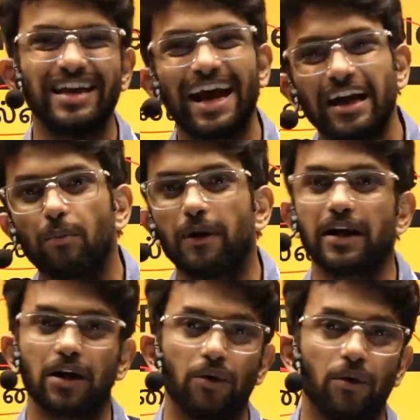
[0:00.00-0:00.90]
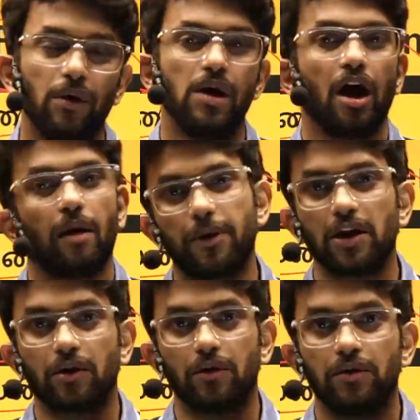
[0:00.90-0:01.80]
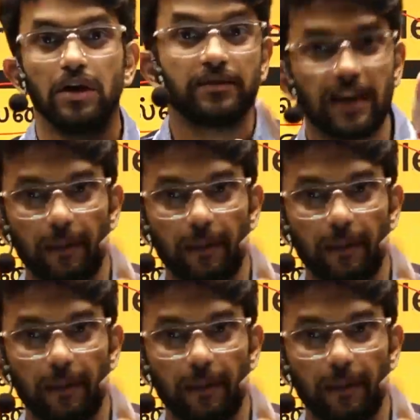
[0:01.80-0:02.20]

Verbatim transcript: ஏன்டா படிக்கணும் அப்படின்னு இருக்கும் சில